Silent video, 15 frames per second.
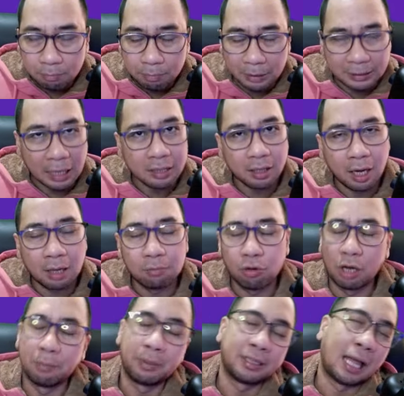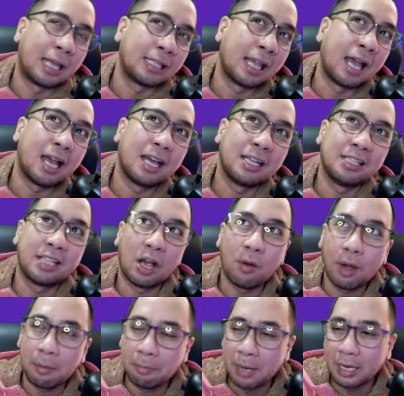pertanyaan bukan pertanyaan,
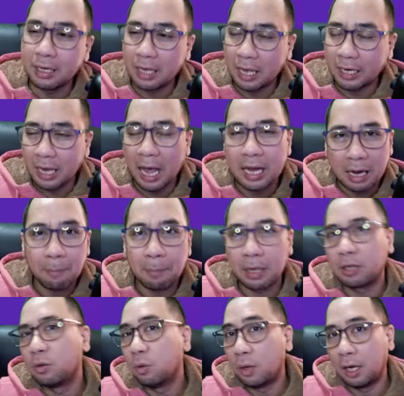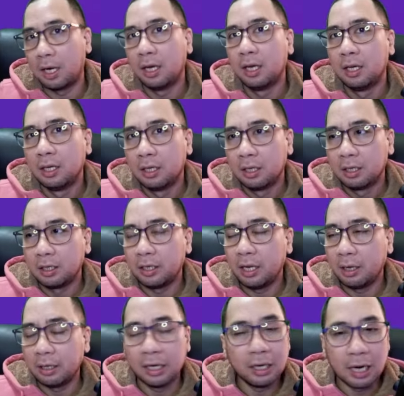jawaban dari harapan gue.
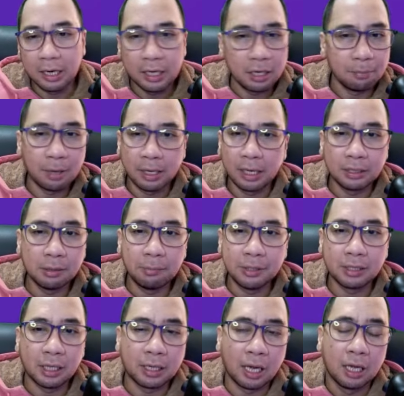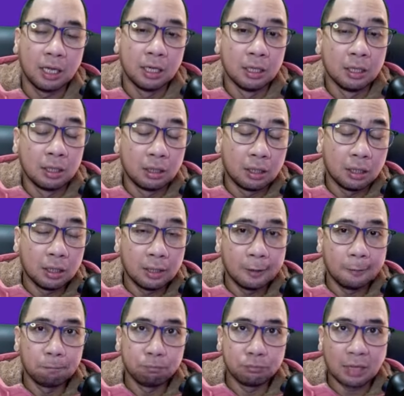Dia nendang dari mana aja bisa. Nah,
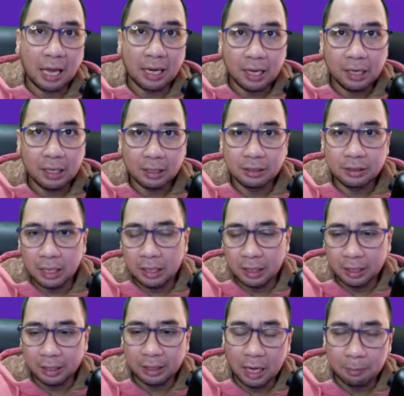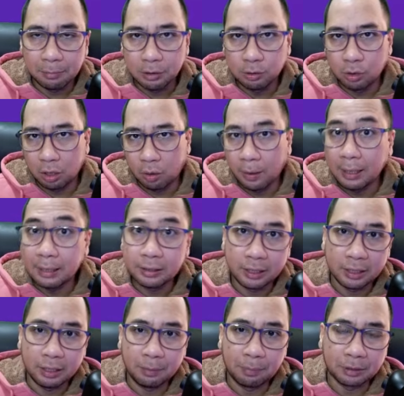um, karena ada rencana kita akan menjual Kowalzik
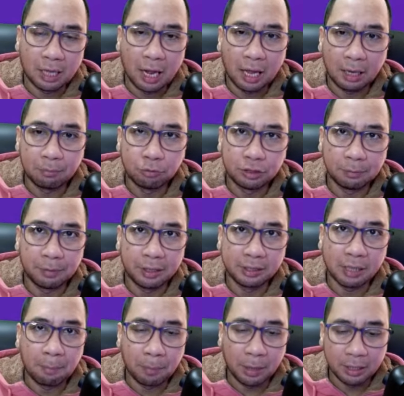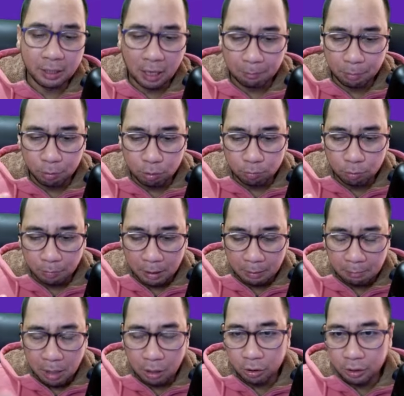di pertengahan musim ini sampai dengan pengumuman
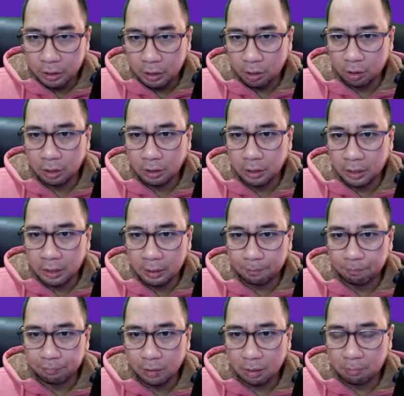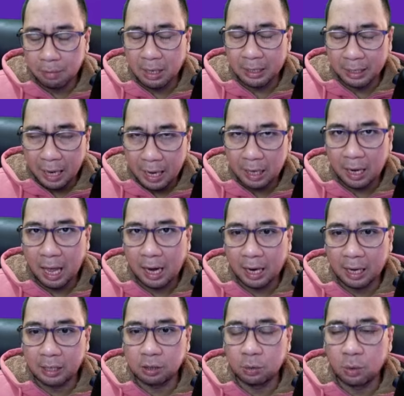Ballon d'Or, jadi McNeil
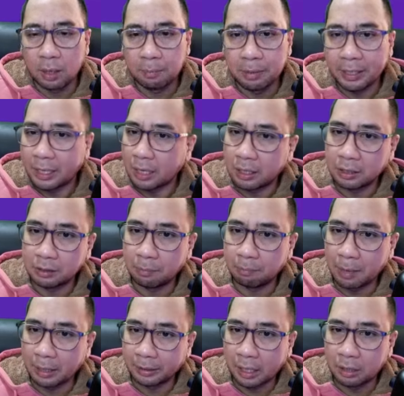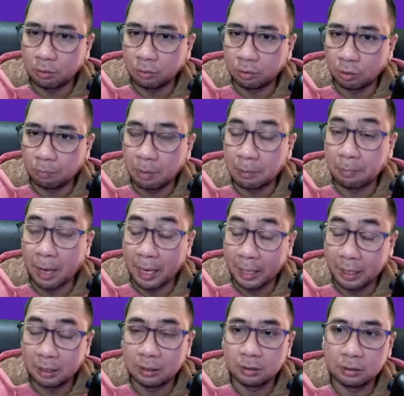akan gue berikan kesempatan untuk
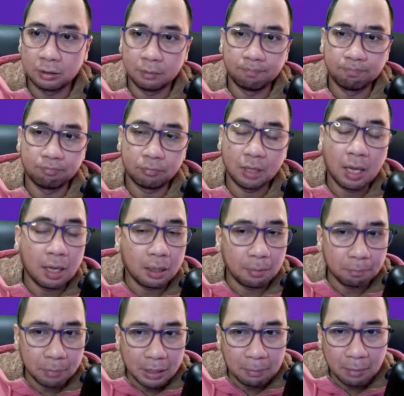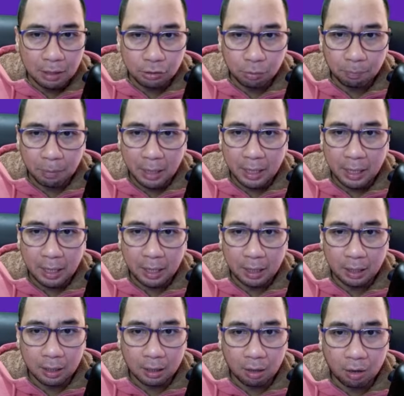bermain ya minimal
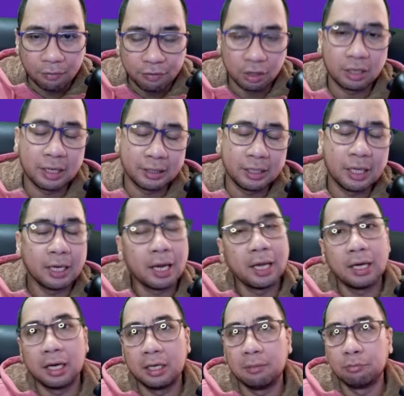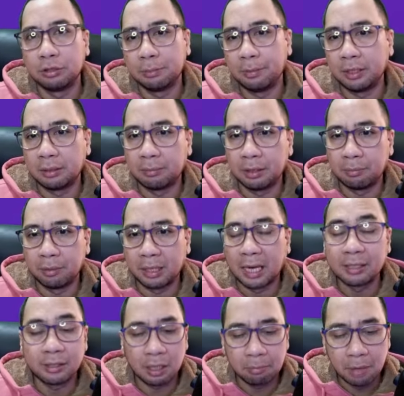supaya overall ratingnya naik lah di musim ini teman-teman.
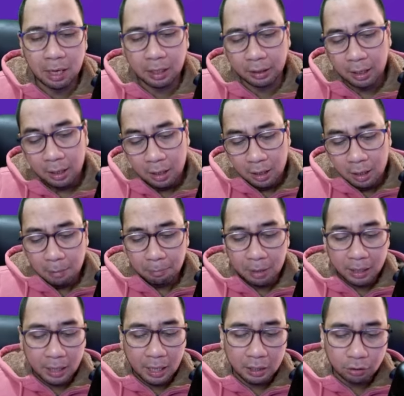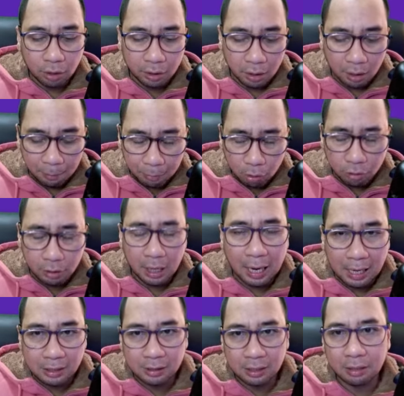Kasihan banget. McNeil itu adalah produk
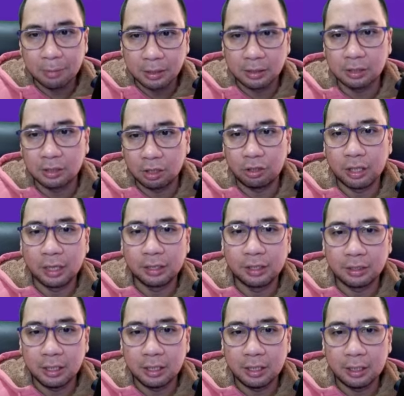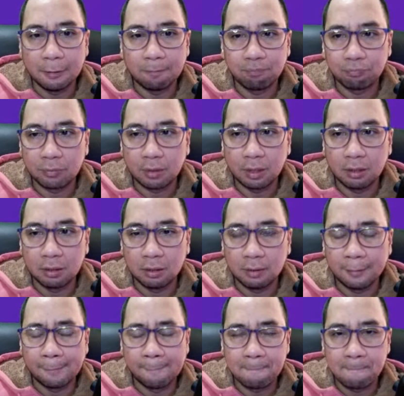asli Manchester United, jadi
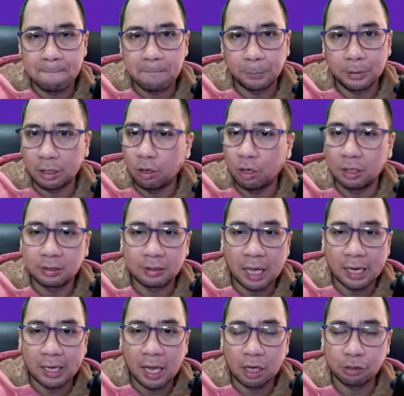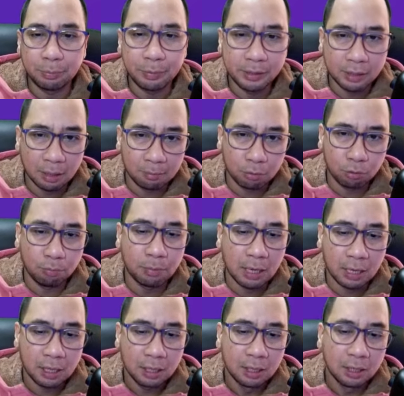um, trio Lestari harus bisa
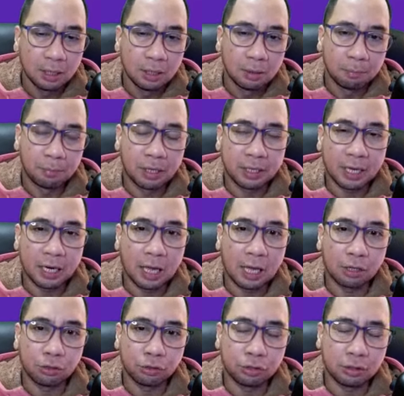berubah McNeil harus